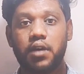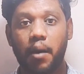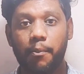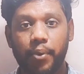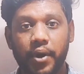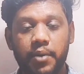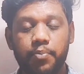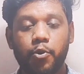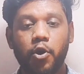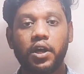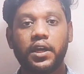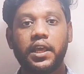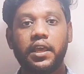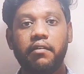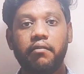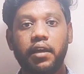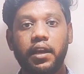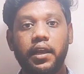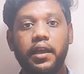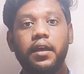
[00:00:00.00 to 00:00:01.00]
அப்படி போட்ட
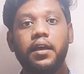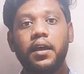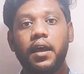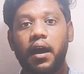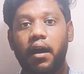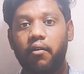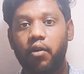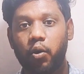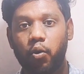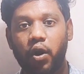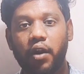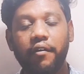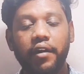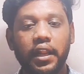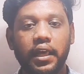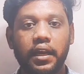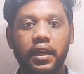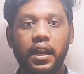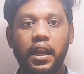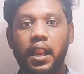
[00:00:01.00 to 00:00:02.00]
இவரு அவங்க
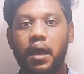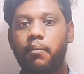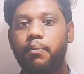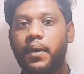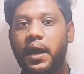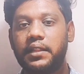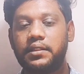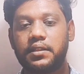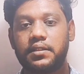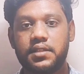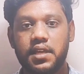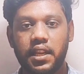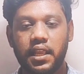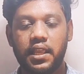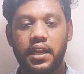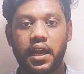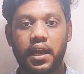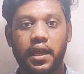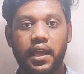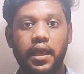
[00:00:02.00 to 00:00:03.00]
உறவினர்கள்லாம் பார்த்து
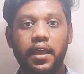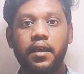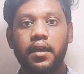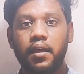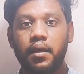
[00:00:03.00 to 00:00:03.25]
சிரிக்கிறாங்க